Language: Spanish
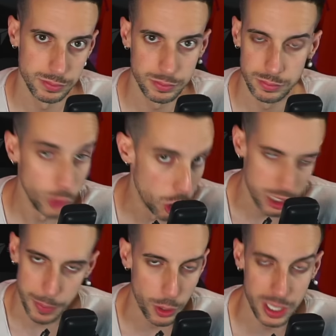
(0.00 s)
No
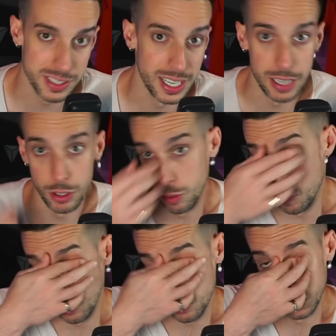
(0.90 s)
sé por qué será, o
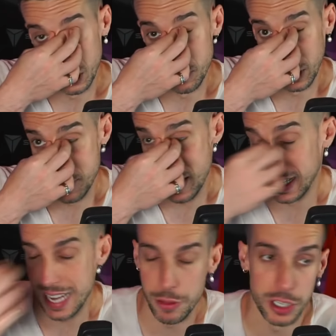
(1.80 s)
porque os digo, porque me he
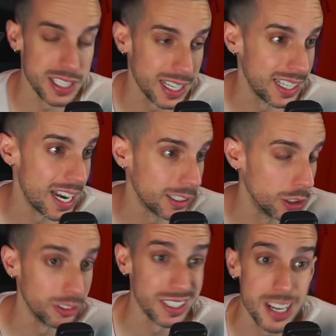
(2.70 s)
criado en esa
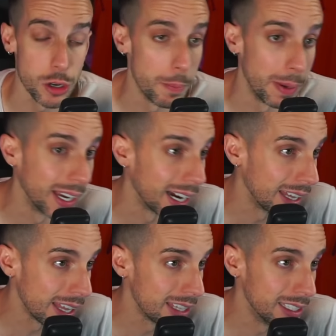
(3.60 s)
generación
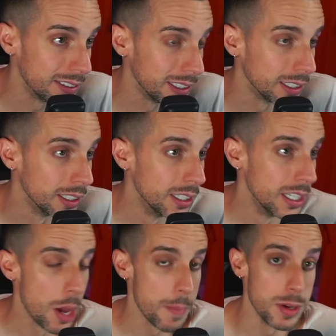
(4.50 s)
desacomplejada de decir,
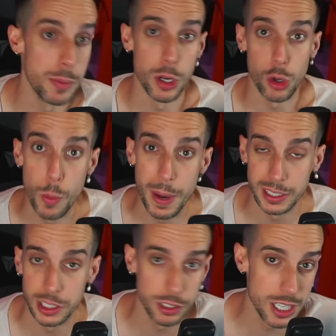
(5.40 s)
mi
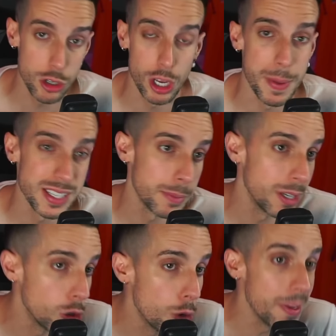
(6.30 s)
preocupación es lo que pasa en mi
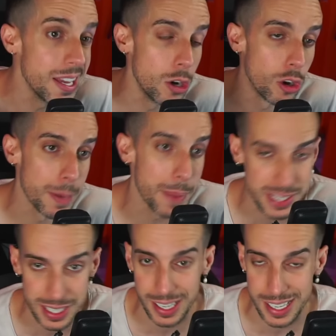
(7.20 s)
club y lo que
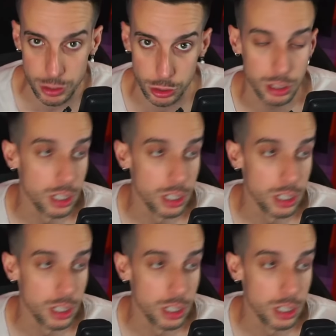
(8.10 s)
pase el resto,